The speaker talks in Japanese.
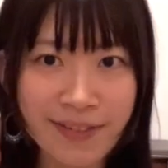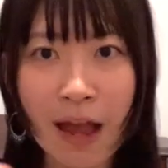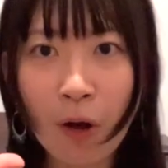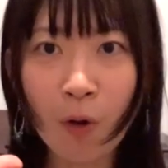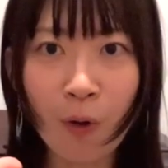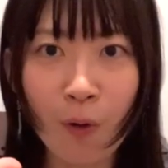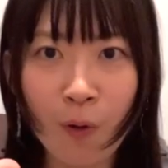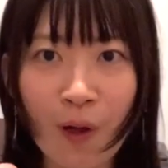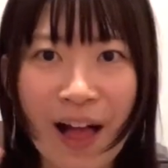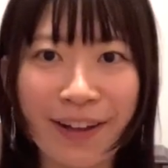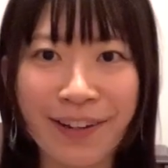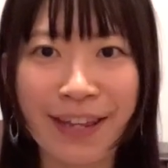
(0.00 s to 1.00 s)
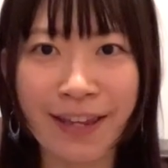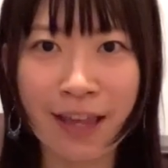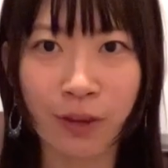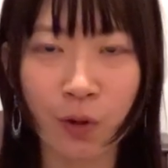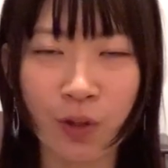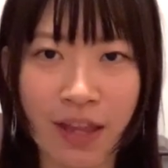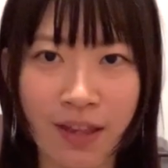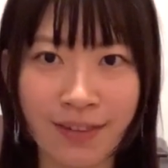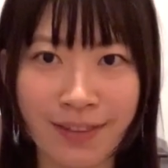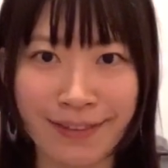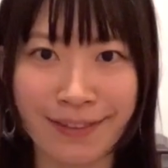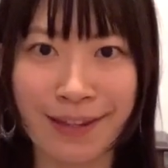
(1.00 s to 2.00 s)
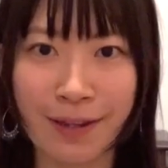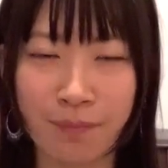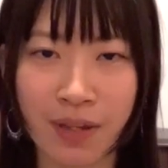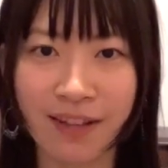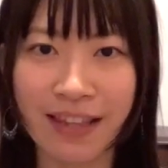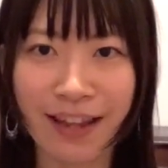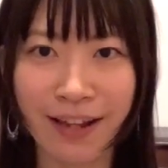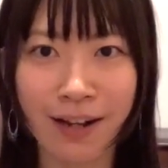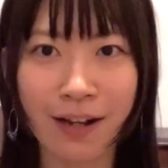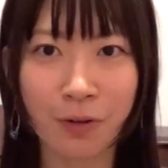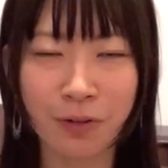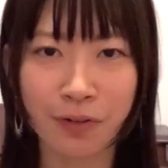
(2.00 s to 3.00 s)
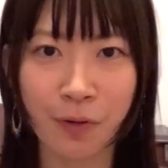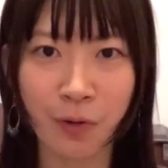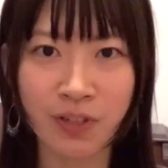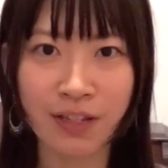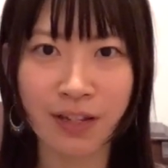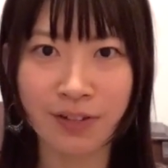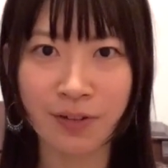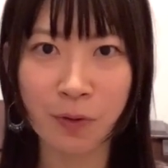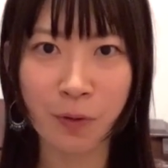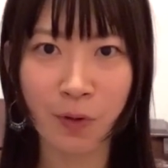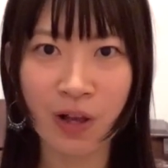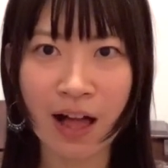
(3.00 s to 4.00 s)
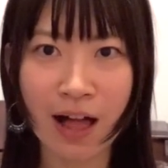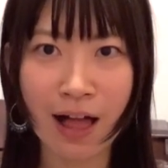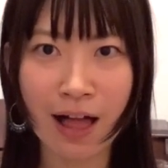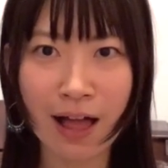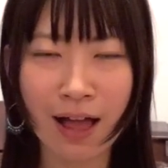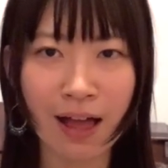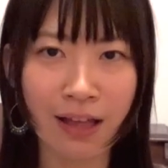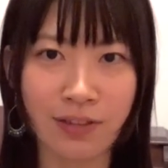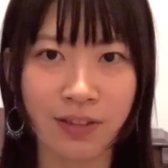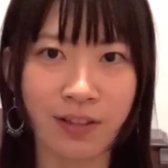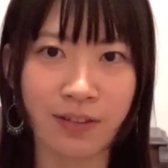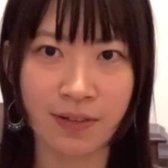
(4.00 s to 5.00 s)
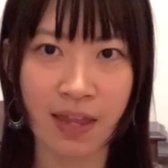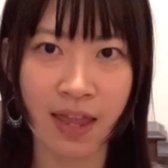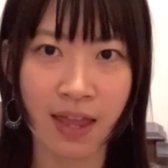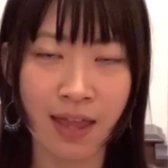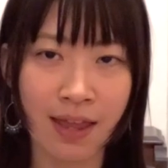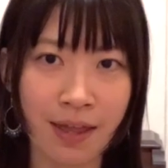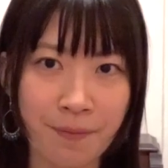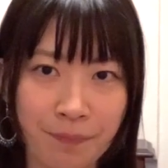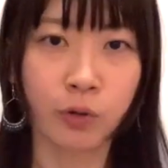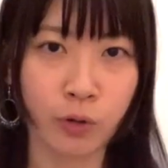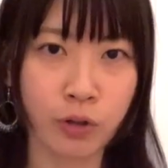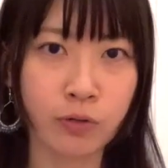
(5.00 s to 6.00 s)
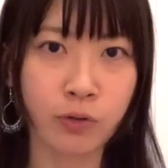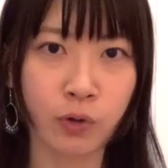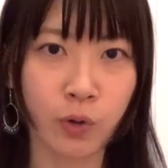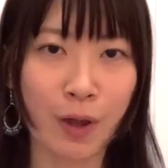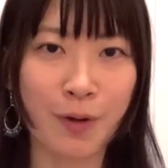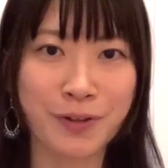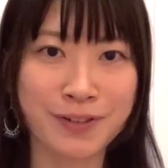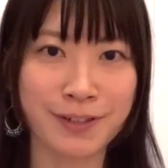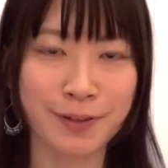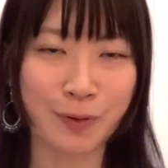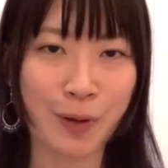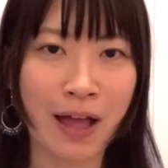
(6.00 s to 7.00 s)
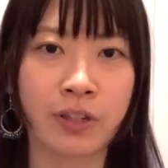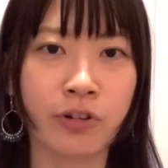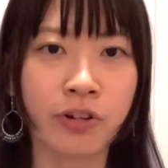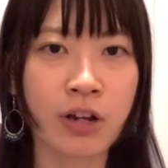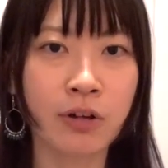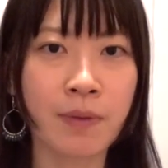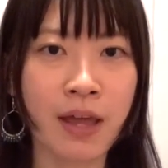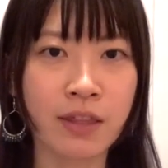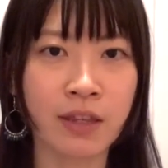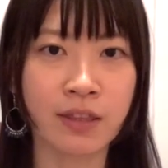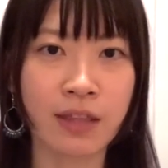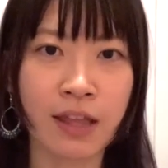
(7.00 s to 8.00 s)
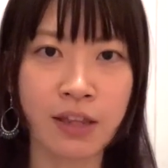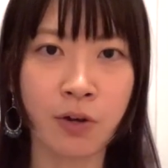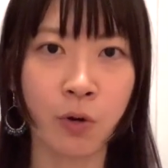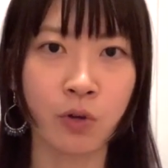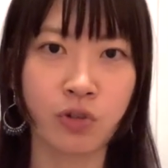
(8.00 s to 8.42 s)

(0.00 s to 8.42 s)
ャオ、ハングリーキャットです。皆さんいかがお過ごしでしょうか？暑いですね。ということで本日は留学前に何を